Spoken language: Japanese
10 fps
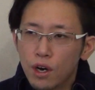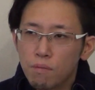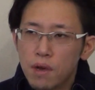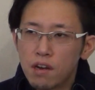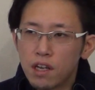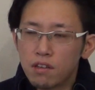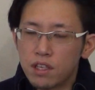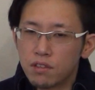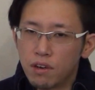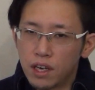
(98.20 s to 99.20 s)

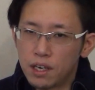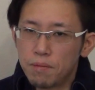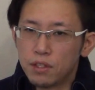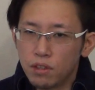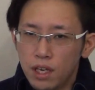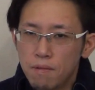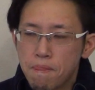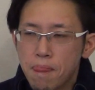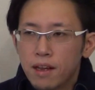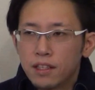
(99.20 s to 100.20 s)
メールアドレスは分かりますよね
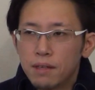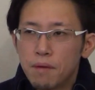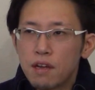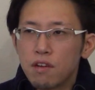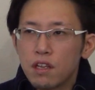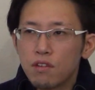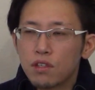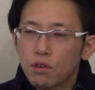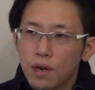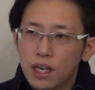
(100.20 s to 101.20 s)
で
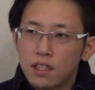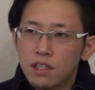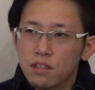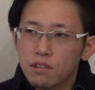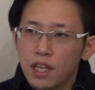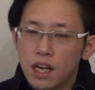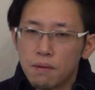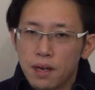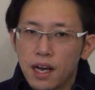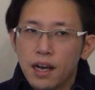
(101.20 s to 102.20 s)
メールアドレスを分かってるんであ
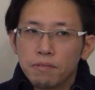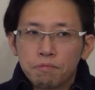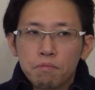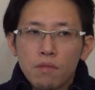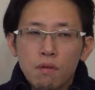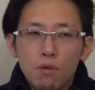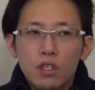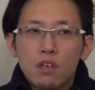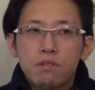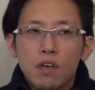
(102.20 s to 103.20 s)
ればも
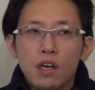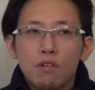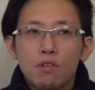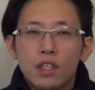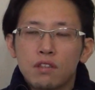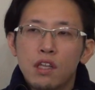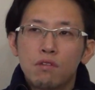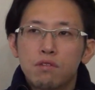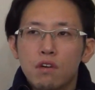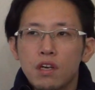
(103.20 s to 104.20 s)
し復縁工作
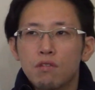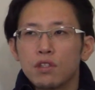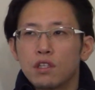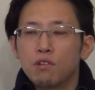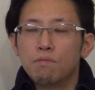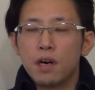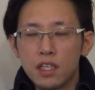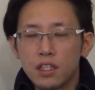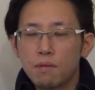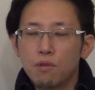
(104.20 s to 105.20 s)
ネット復縁工作を
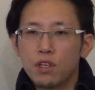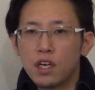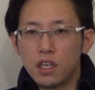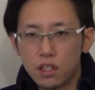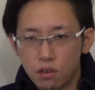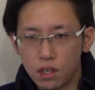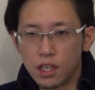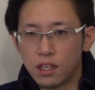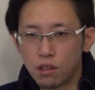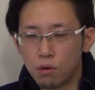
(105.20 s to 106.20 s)
マジでもう依頼しよう
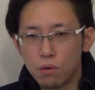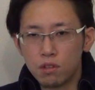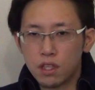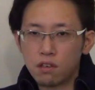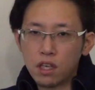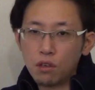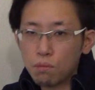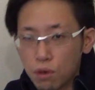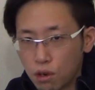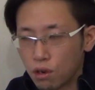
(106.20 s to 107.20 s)
かなって思ってるけど
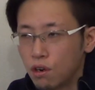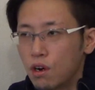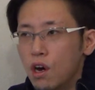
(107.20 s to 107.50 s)
も